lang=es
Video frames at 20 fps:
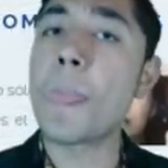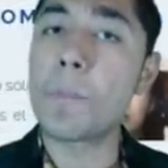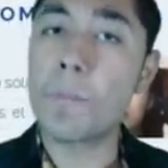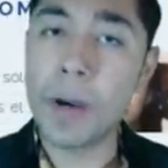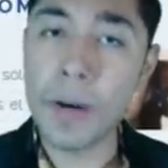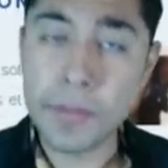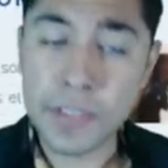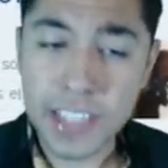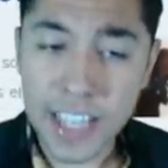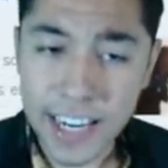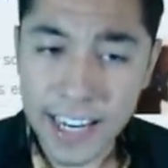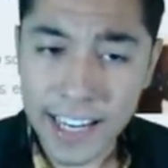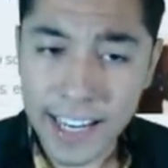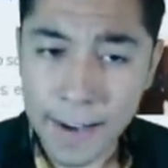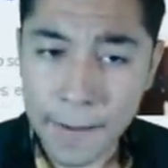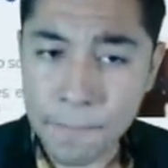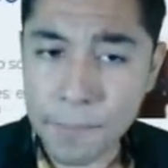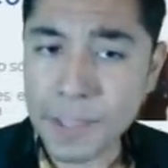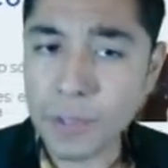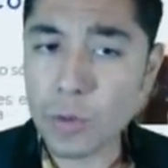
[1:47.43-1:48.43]
Vamos a
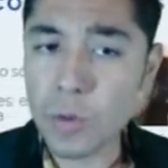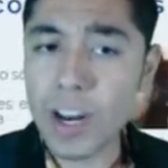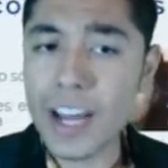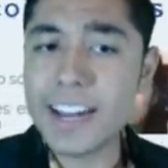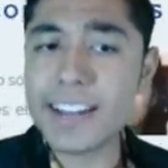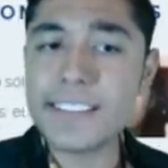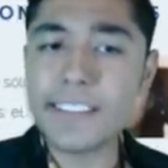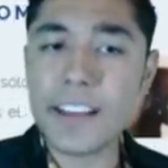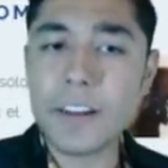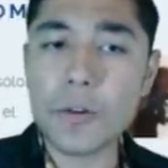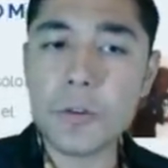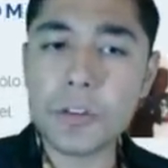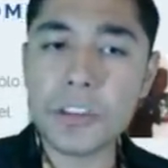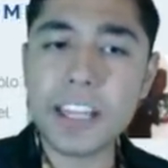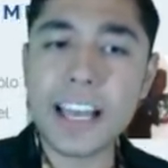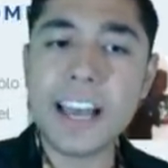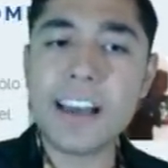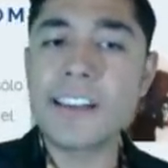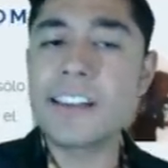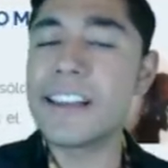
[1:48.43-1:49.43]
recapitular esta
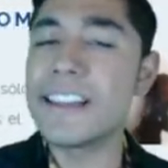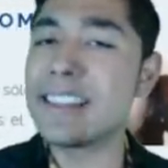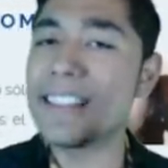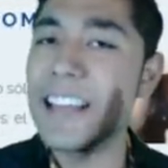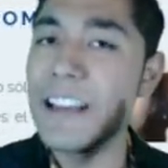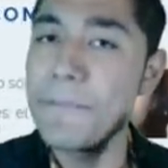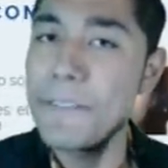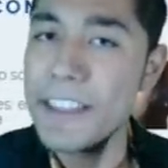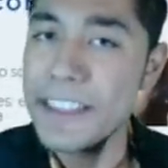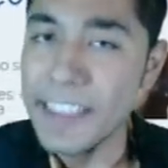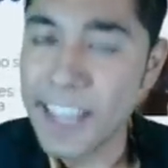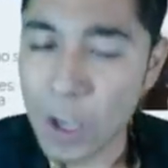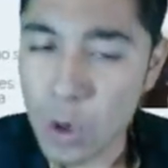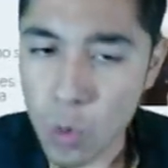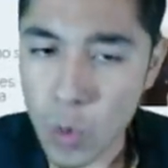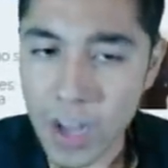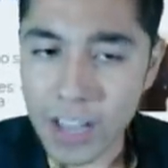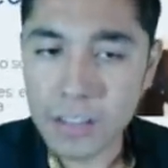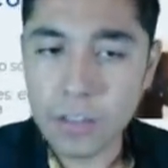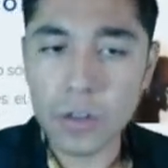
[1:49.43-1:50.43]
nota del
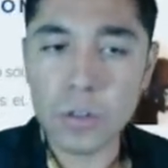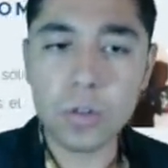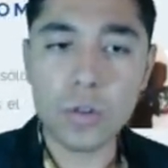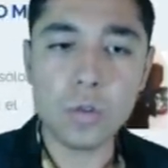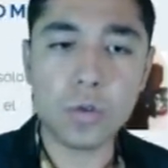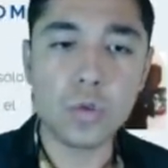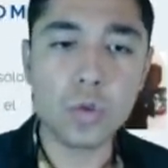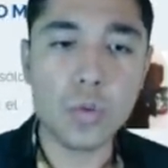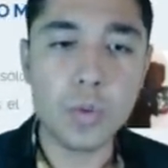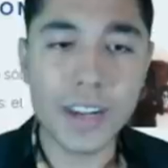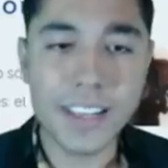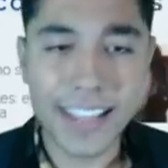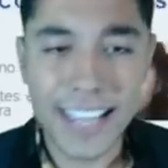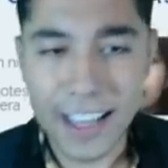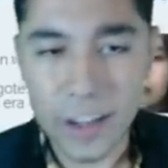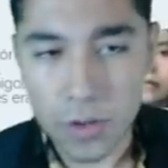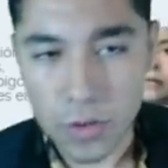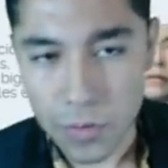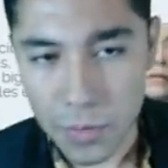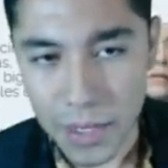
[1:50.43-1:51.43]
24 de octubre de
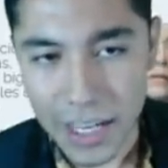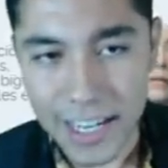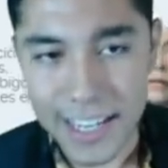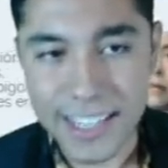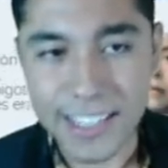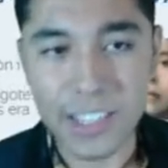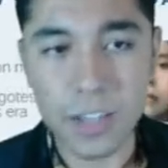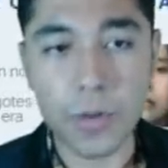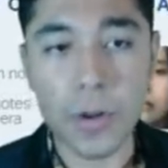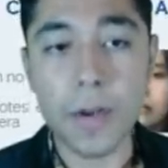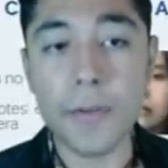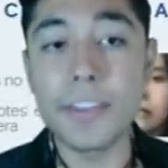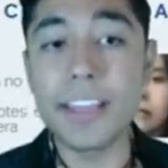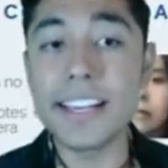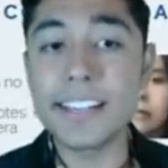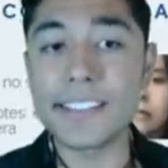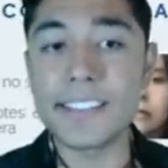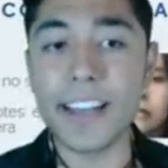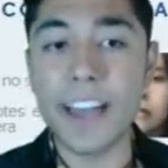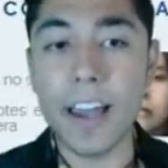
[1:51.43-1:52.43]
2019.
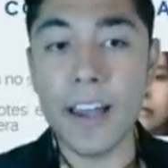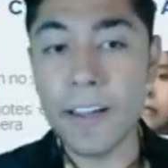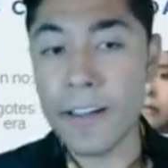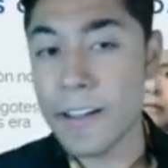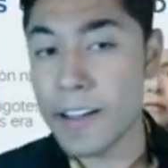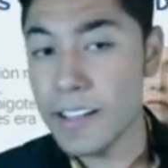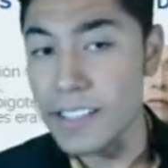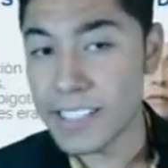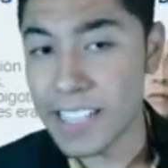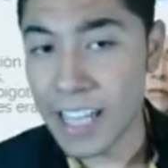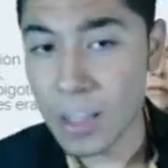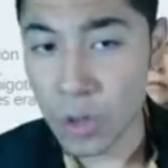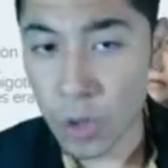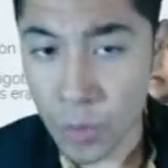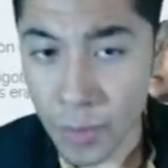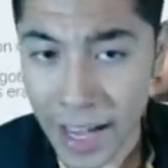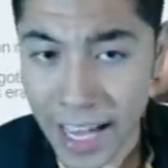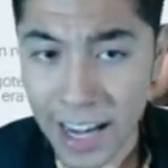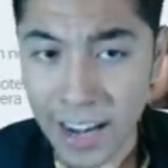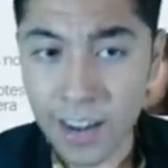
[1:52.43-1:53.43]
Dice,
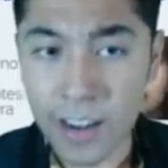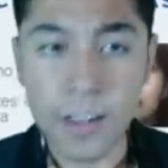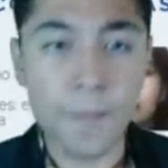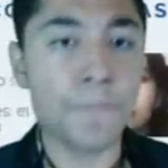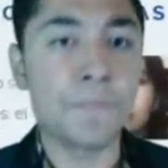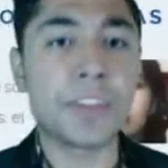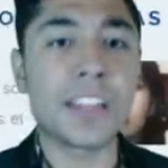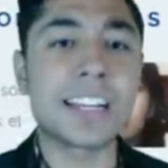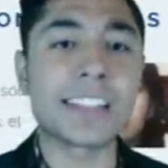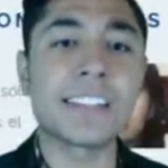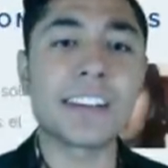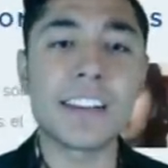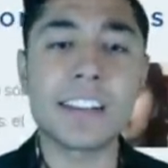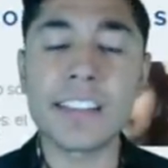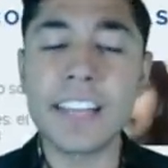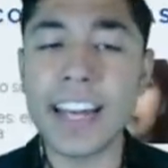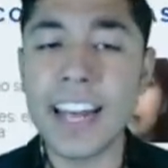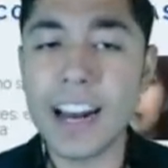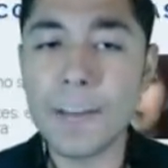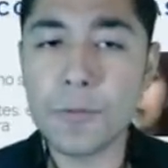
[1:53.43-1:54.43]
Sandoval, la
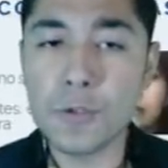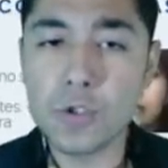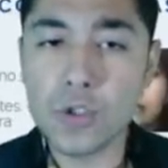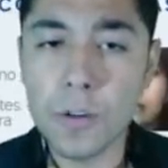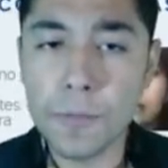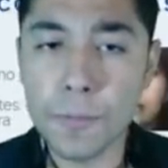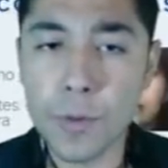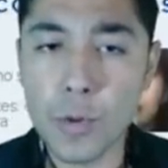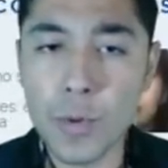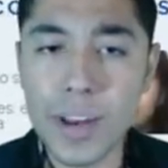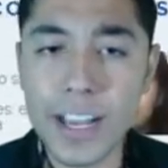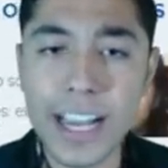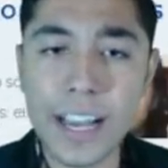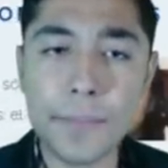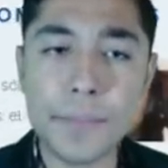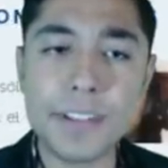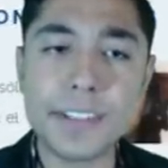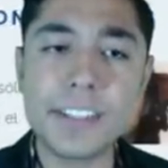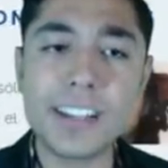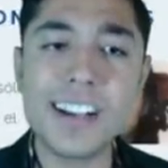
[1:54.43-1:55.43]
Secretaría de la Función Pública
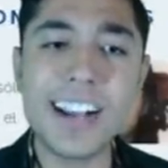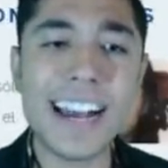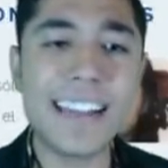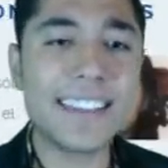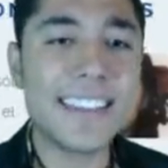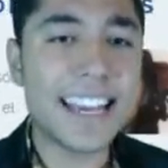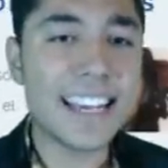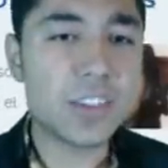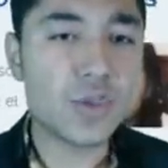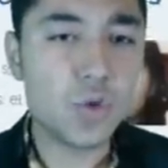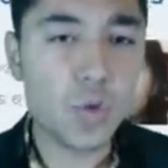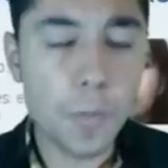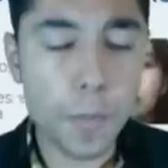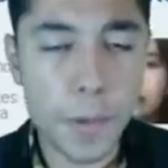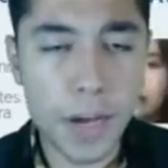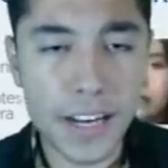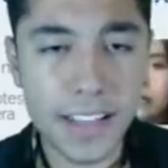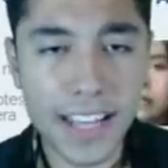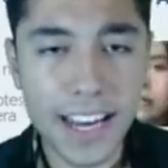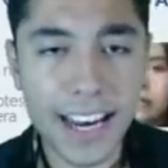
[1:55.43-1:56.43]
investiga 10
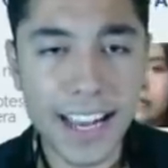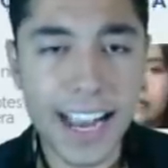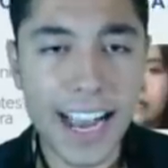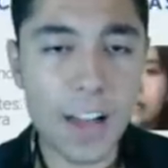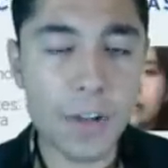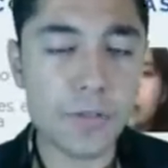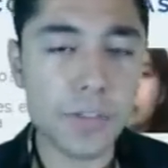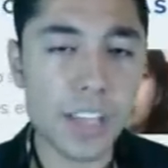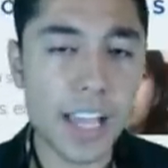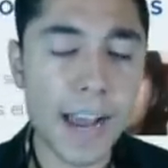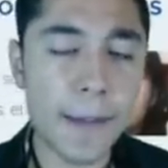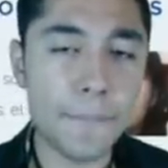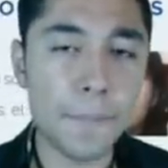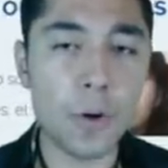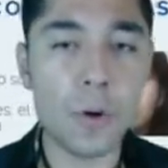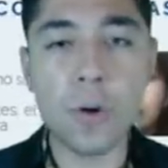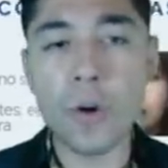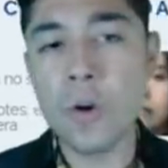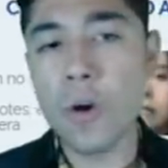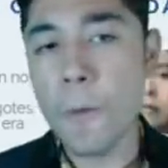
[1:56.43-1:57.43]
superdelegados de
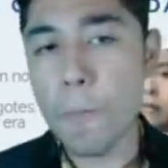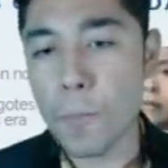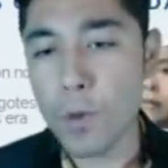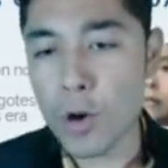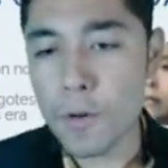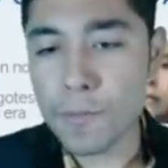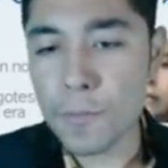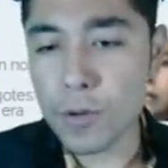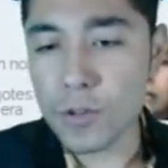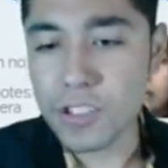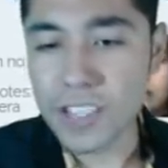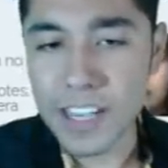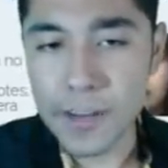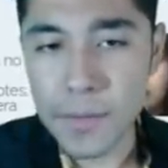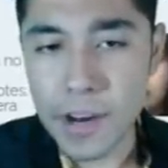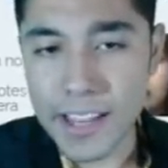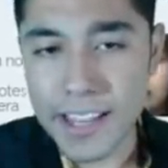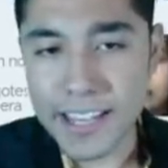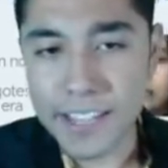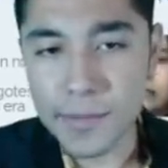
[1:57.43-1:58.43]
AMLO por
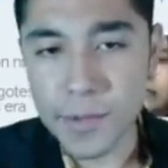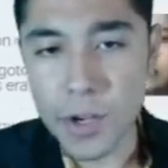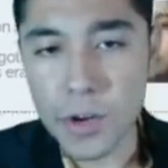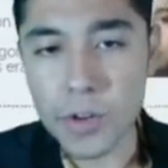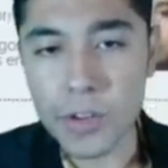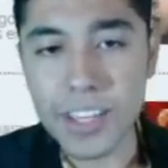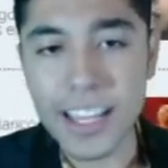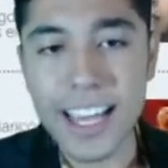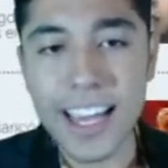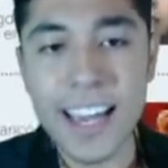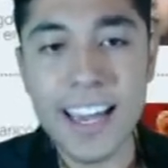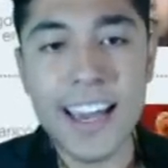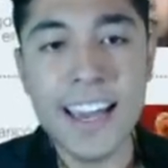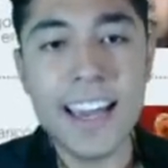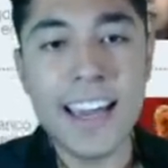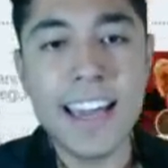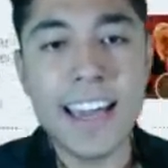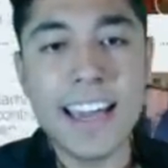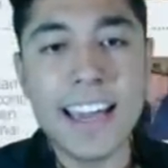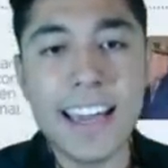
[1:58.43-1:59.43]
posible desvío de
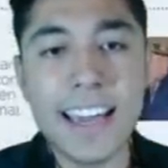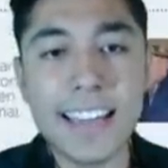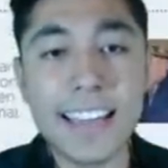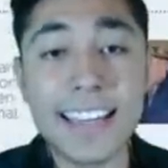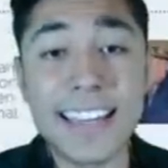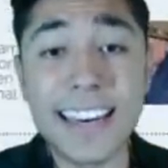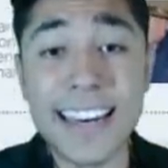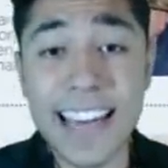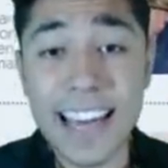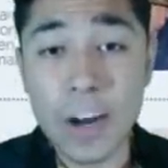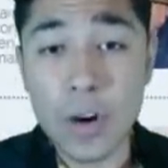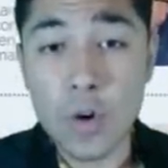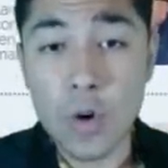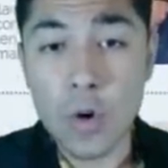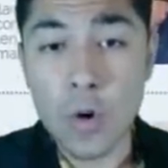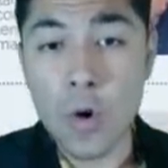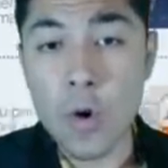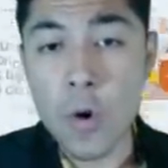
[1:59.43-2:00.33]
eh, dinero